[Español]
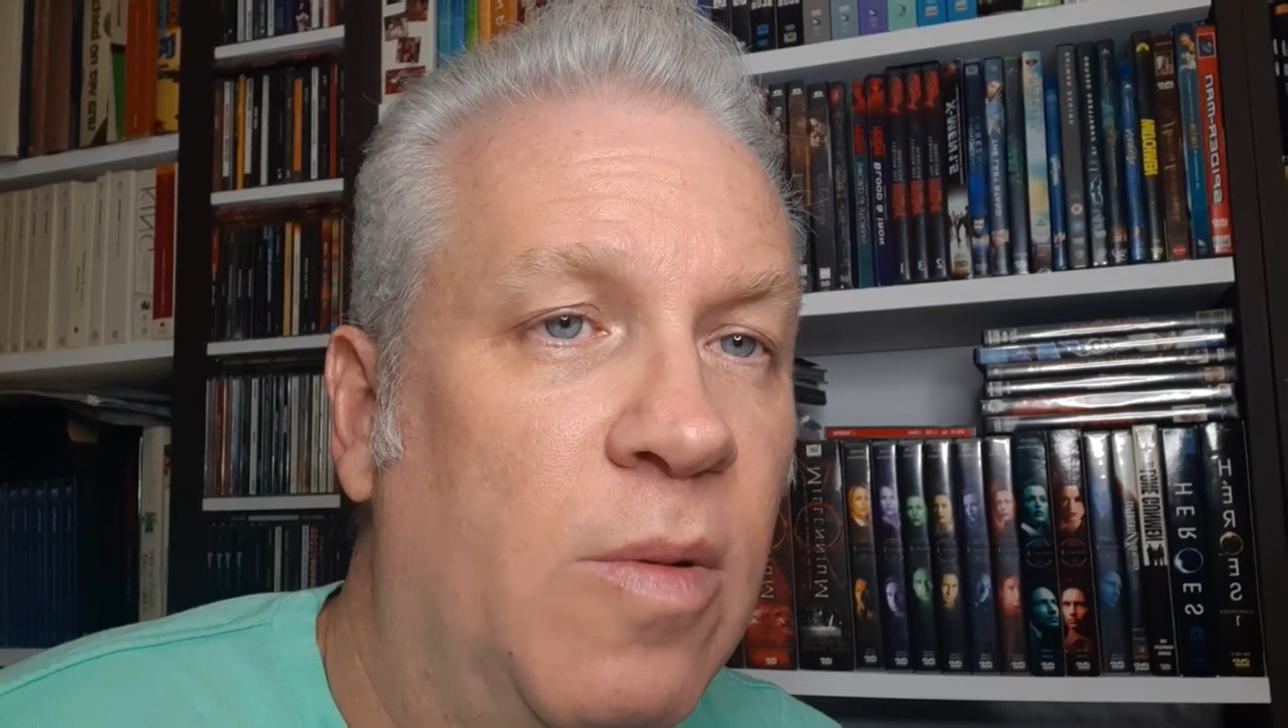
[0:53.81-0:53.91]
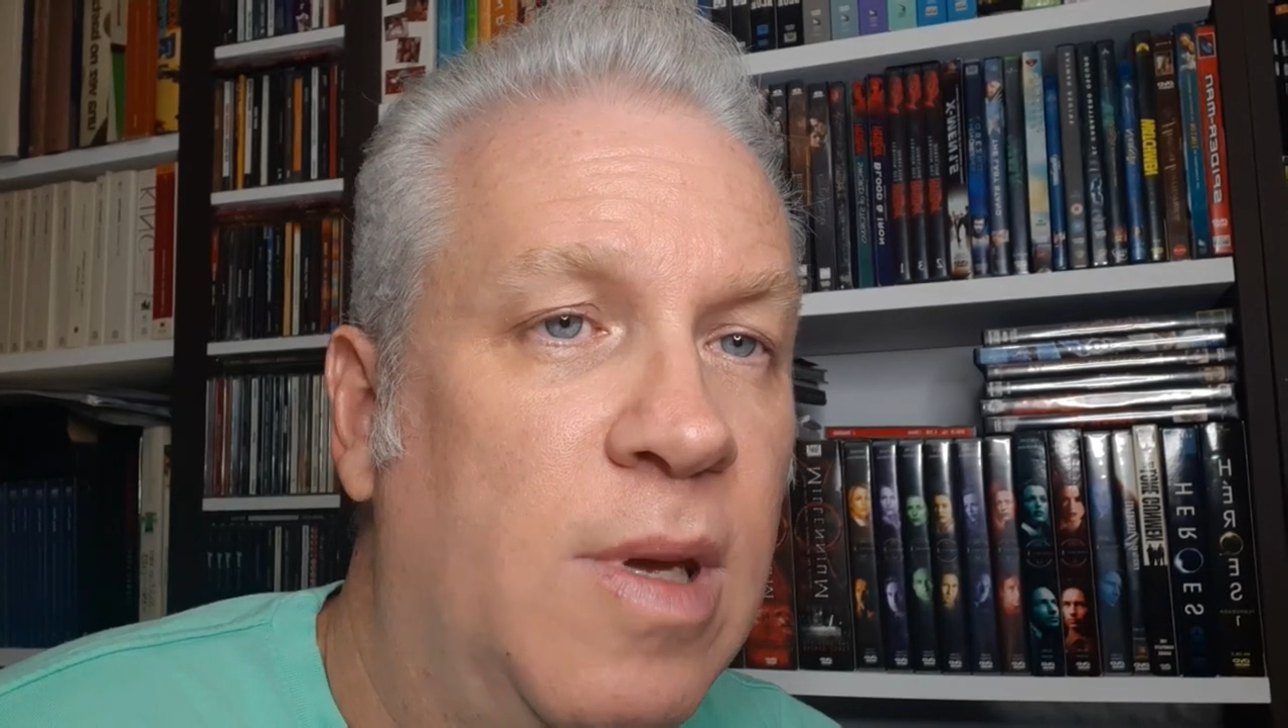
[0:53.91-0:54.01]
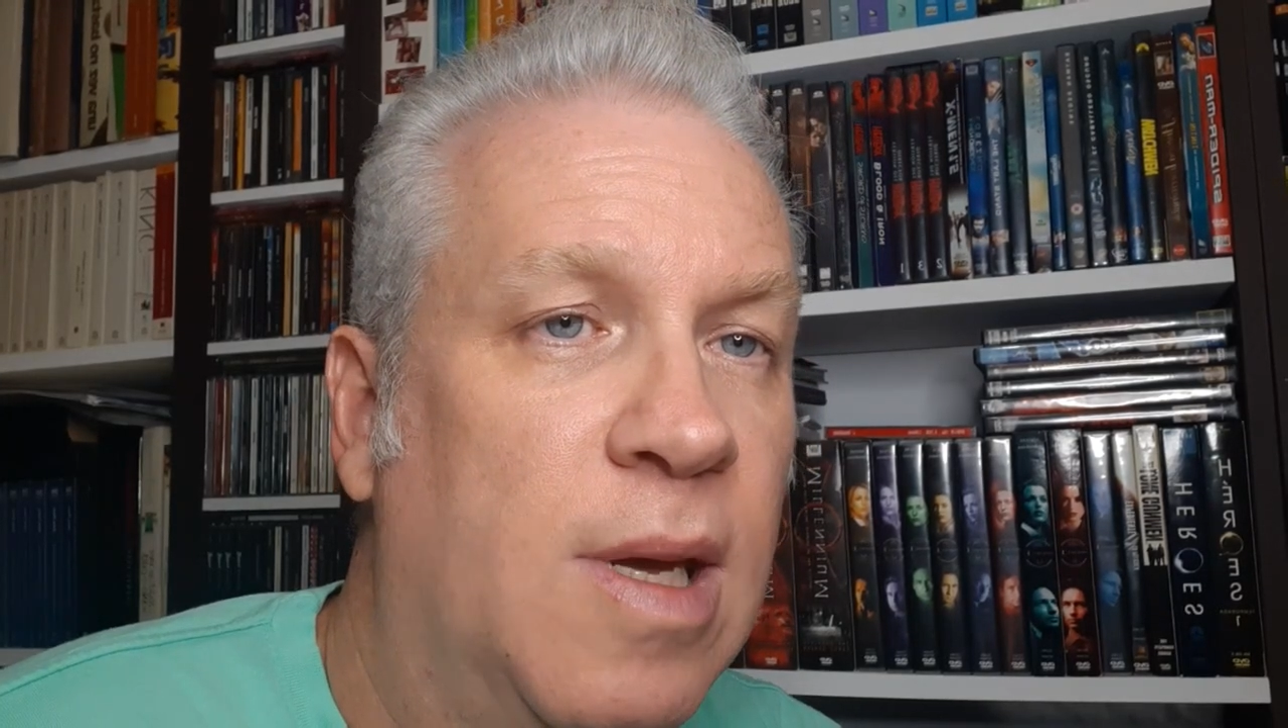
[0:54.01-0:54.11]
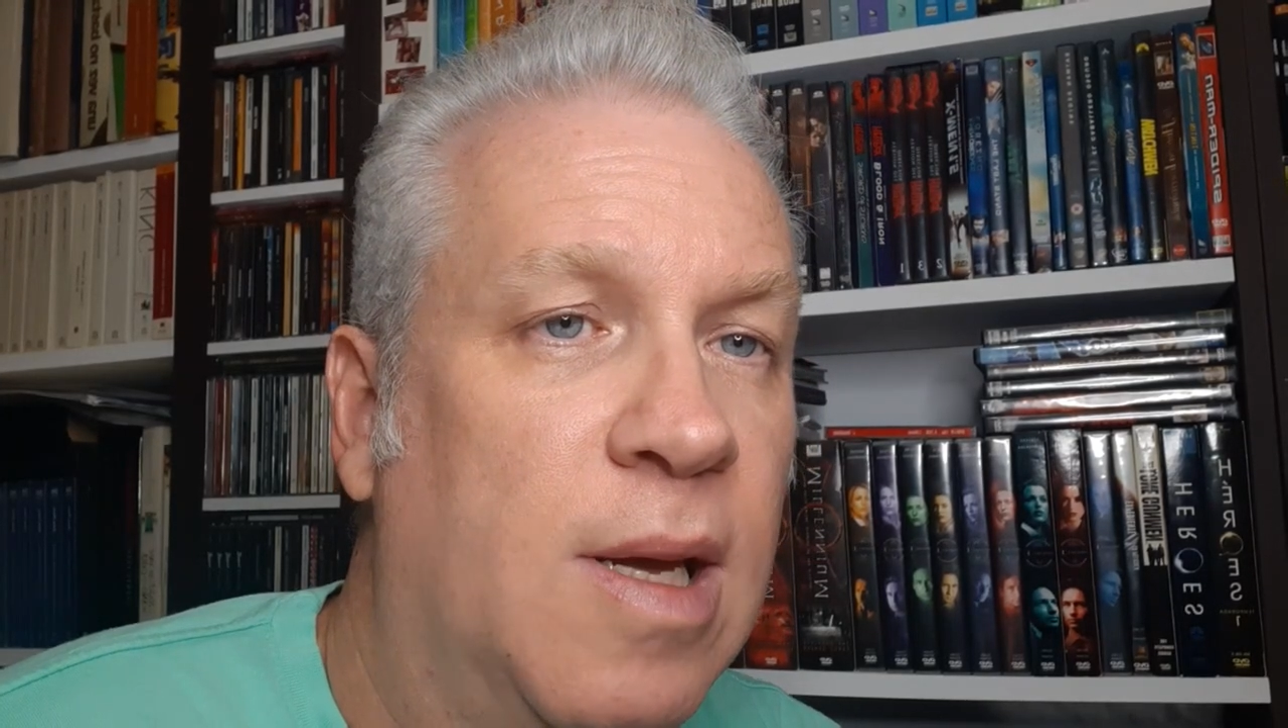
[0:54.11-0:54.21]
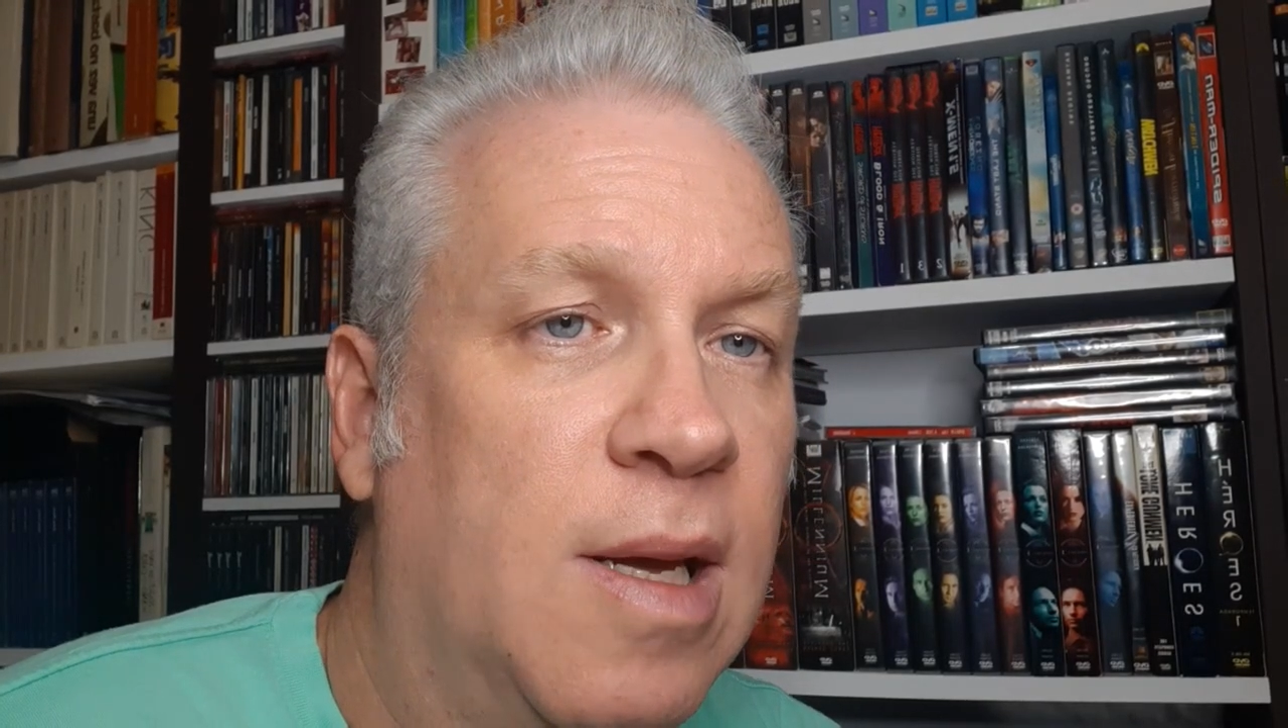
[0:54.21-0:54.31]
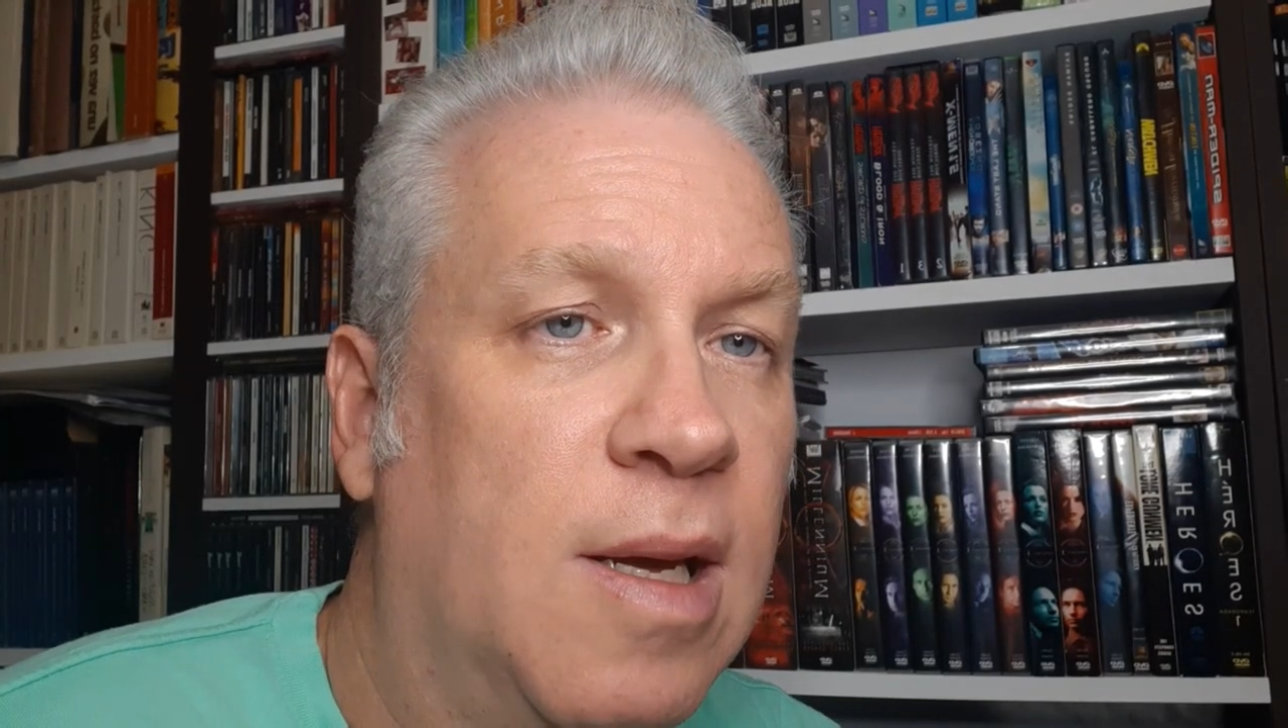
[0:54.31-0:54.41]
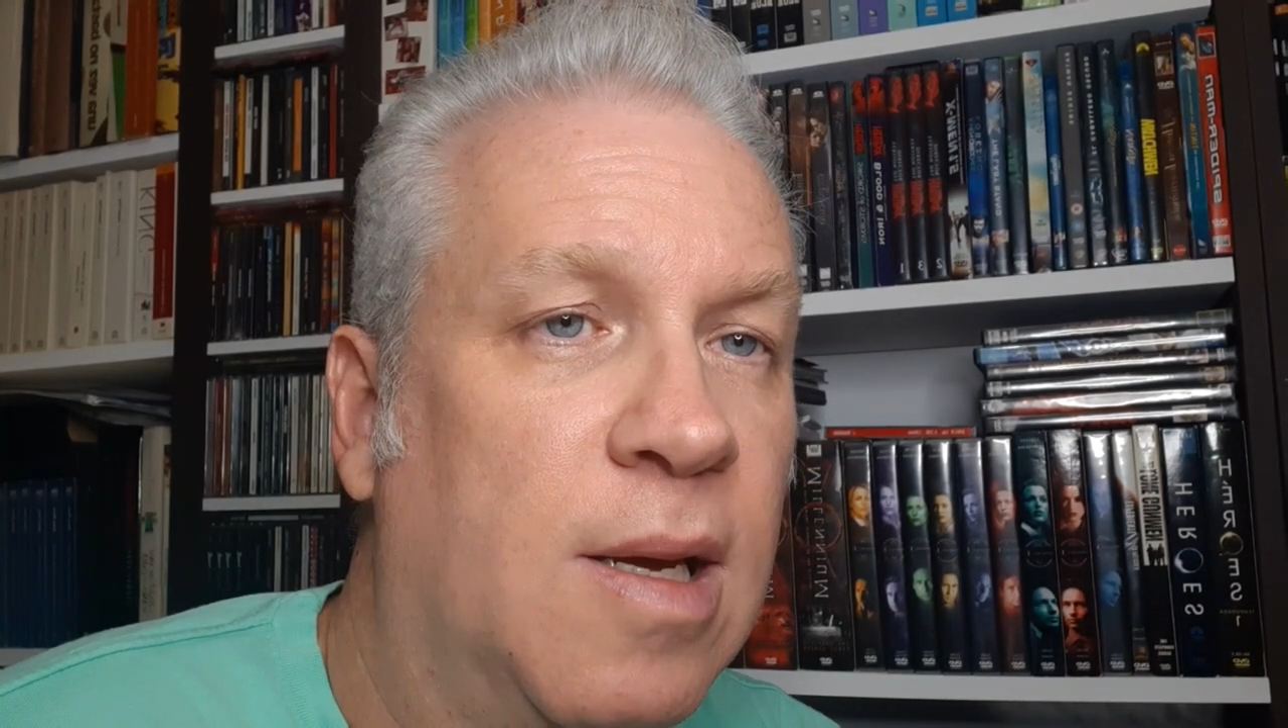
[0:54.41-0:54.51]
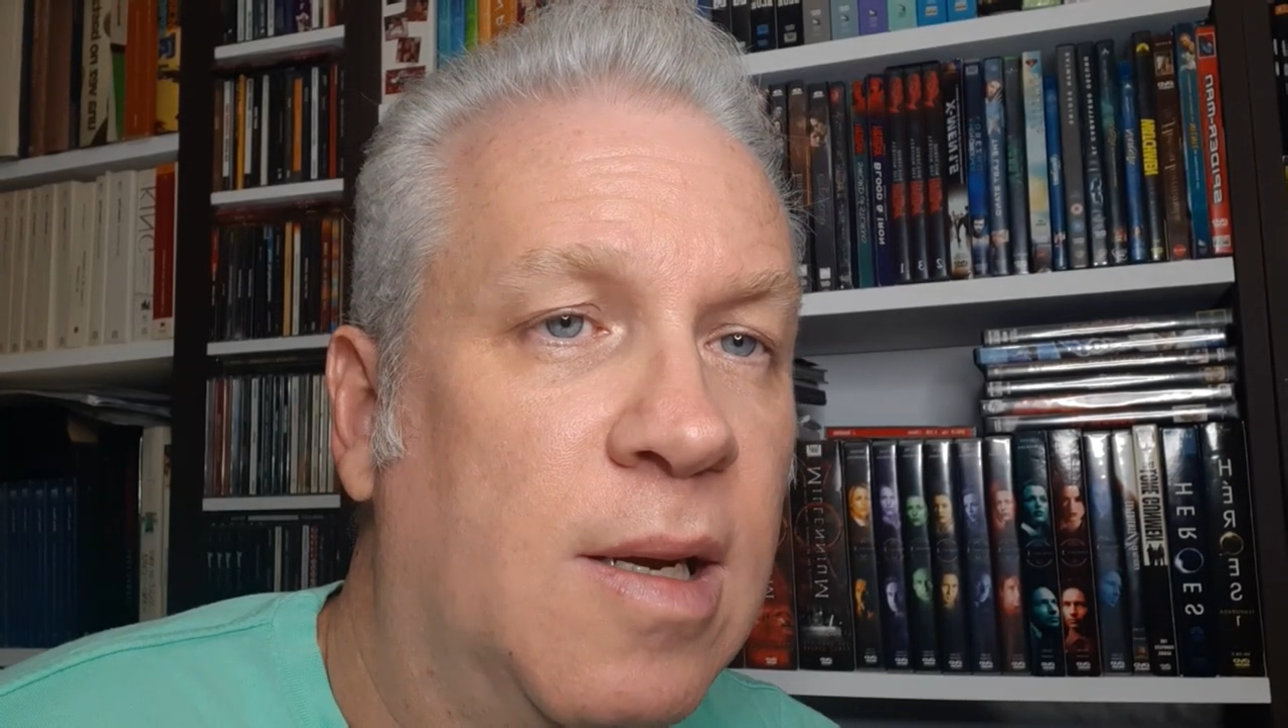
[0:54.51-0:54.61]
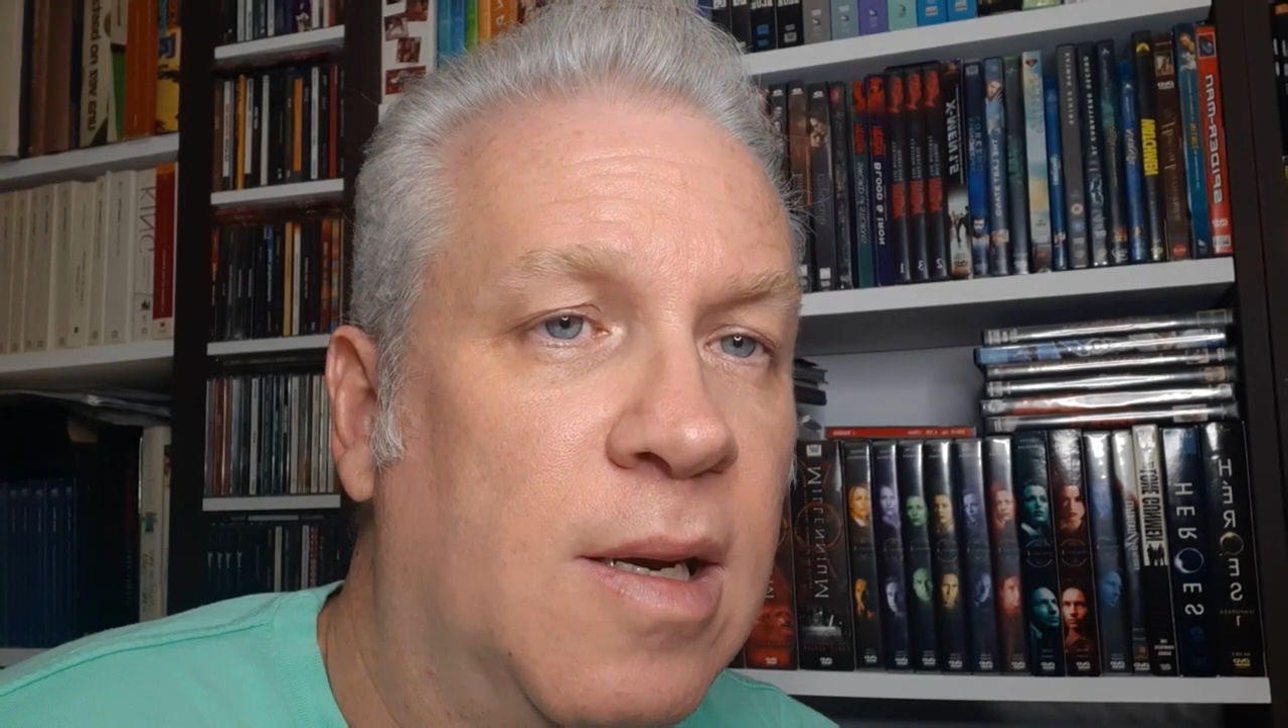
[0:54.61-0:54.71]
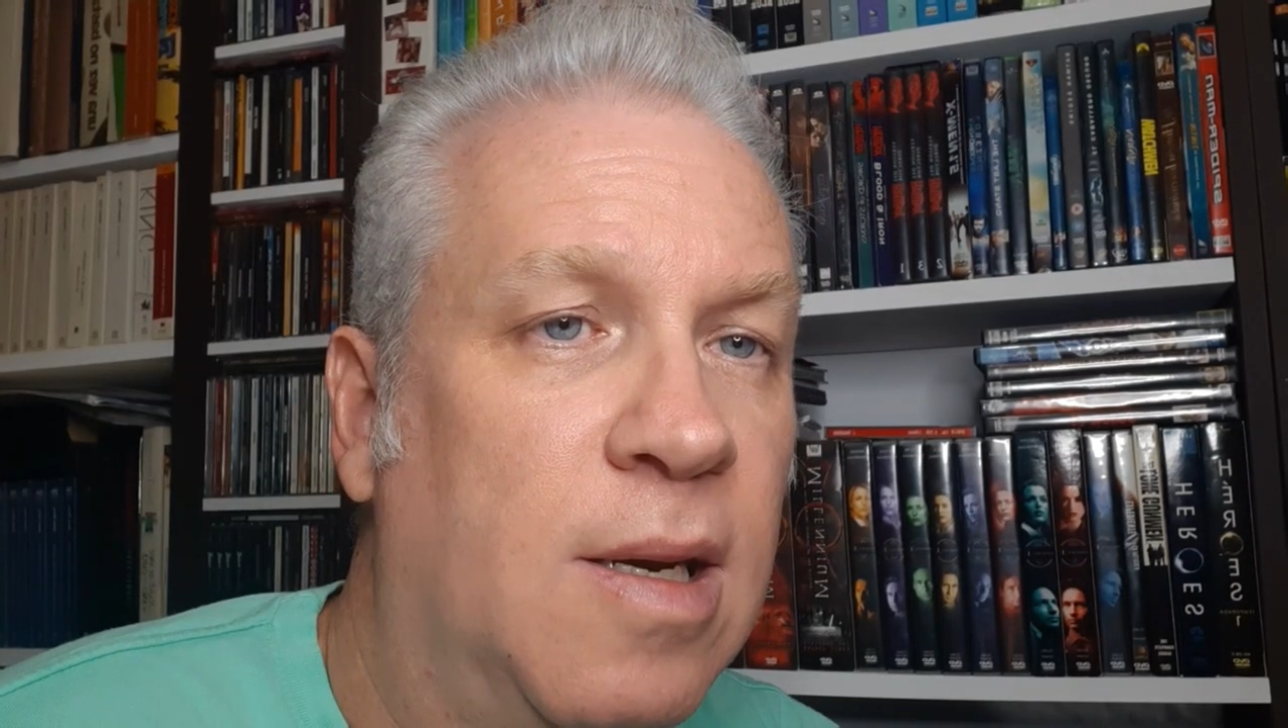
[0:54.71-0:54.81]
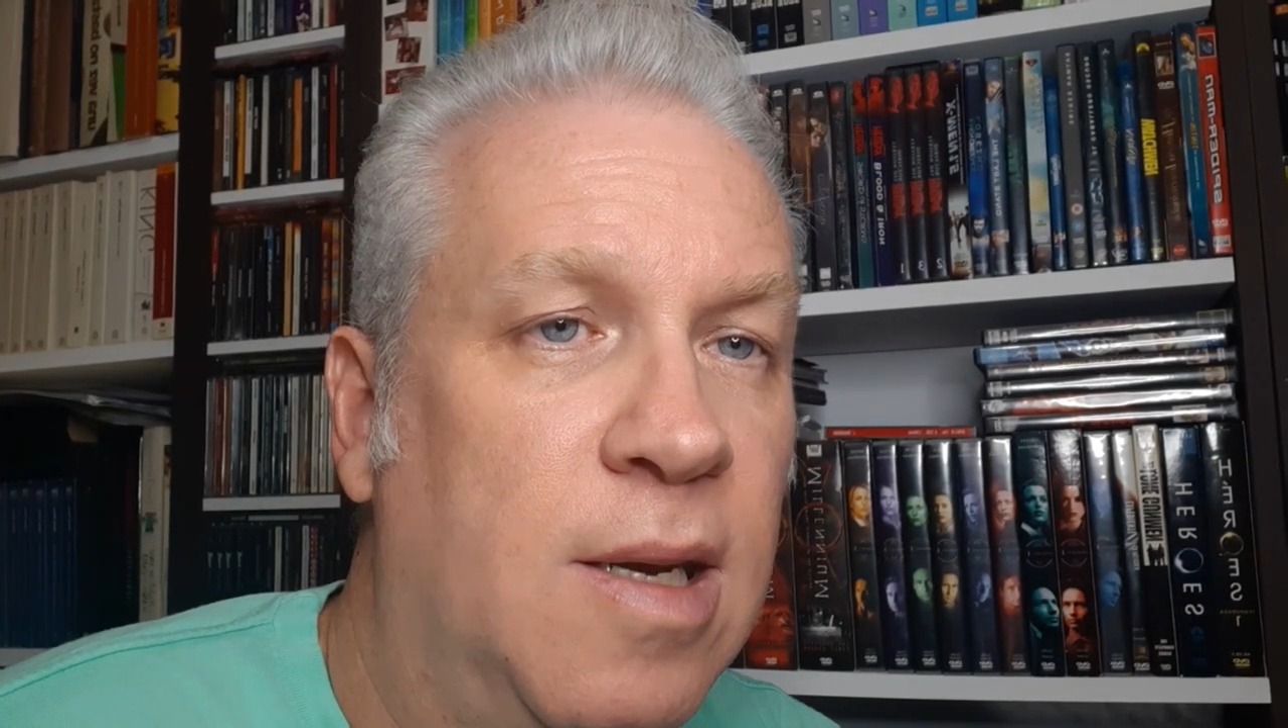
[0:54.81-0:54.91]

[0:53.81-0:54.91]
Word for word: había